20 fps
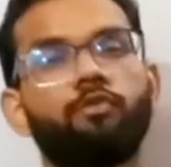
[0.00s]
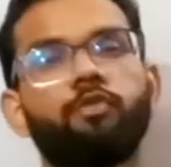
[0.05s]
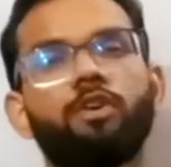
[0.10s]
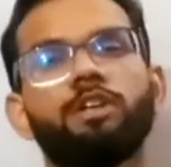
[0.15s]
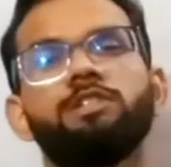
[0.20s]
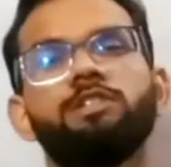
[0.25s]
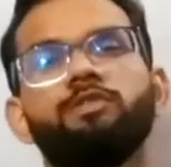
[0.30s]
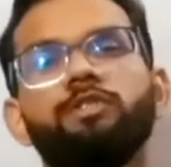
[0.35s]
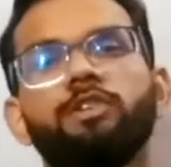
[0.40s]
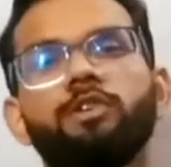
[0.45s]

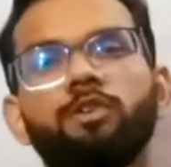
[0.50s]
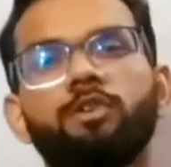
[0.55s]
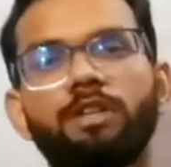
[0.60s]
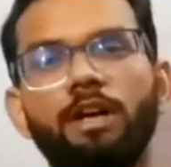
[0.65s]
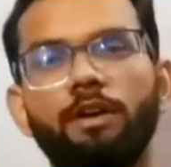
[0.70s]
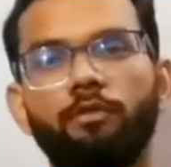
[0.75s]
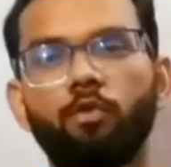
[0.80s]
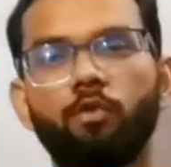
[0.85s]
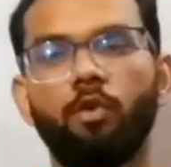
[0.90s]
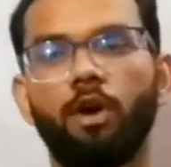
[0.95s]
फर्स्ट वीडियो था
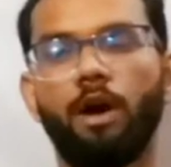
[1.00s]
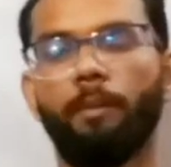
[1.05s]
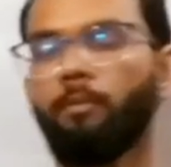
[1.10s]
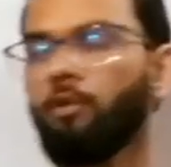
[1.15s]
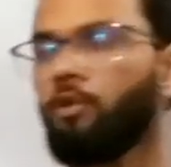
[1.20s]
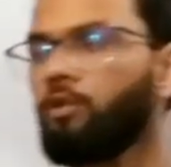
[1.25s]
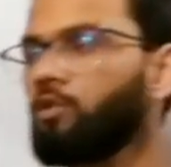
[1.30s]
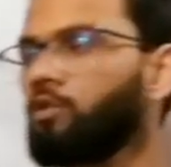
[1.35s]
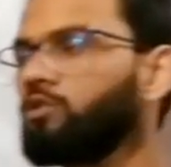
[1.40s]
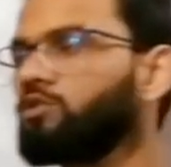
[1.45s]
वो
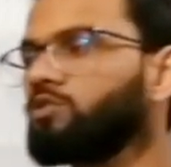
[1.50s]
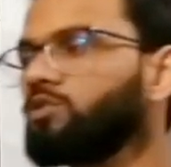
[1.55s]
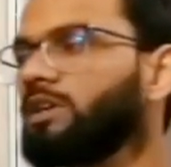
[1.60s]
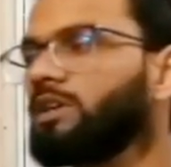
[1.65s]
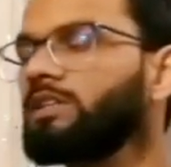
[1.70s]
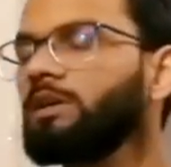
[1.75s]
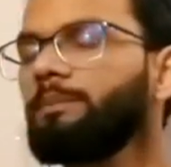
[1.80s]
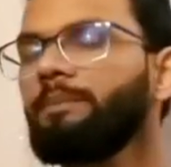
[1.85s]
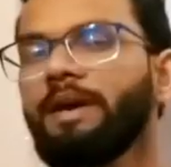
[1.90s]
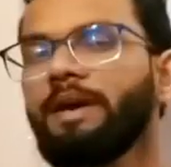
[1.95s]
अपलोड हो चुका
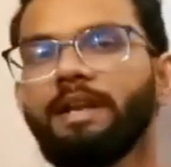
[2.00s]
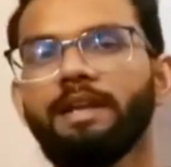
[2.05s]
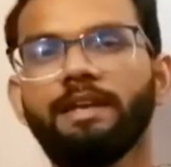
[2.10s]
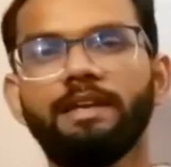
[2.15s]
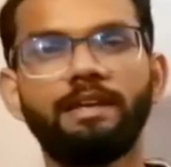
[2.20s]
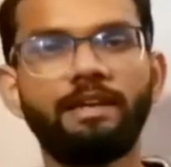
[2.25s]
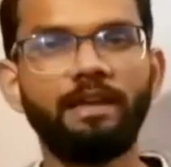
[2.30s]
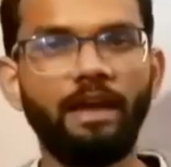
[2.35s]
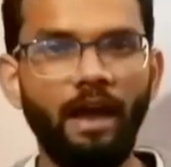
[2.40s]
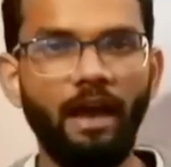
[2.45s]
था पहले ही